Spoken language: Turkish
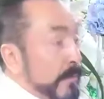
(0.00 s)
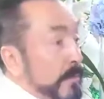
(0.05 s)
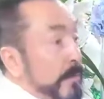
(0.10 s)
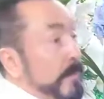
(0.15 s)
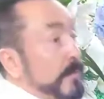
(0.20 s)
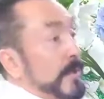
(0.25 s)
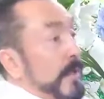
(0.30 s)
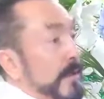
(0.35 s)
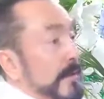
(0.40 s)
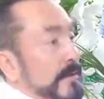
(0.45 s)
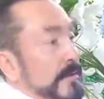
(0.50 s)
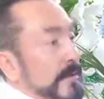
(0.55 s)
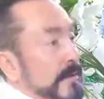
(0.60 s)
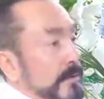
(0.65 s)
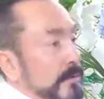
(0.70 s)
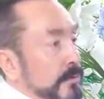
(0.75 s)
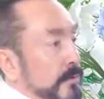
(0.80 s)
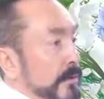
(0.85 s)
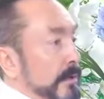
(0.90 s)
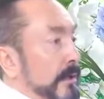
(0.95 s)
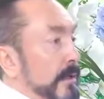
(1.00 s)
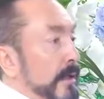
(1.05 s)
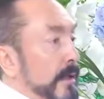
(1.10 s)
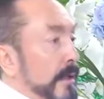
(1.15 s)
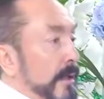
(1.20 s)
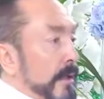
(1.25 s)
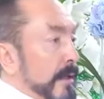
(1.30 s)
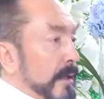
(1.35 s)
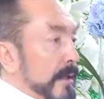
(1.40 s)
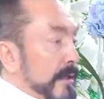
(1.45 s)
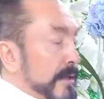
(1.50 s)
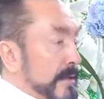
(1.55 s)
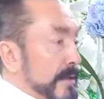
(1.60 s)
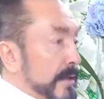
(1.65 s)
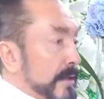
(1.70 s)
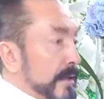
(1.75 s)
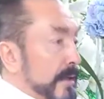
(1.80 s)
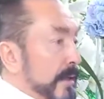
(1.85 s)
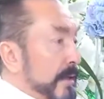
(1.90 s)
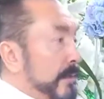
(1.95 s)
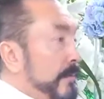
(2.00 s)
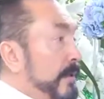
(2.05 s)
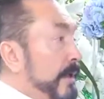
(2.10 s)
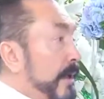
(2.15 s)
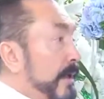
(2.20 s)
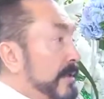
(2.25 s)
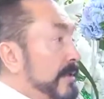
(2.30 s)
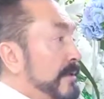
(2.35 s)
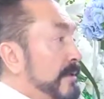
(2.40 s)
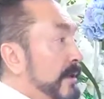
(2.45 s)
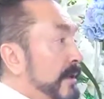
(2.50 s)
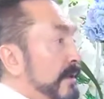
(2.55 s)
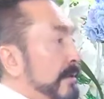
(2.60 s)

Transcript: evrim imkansız. Çünkü zer aleminde hazır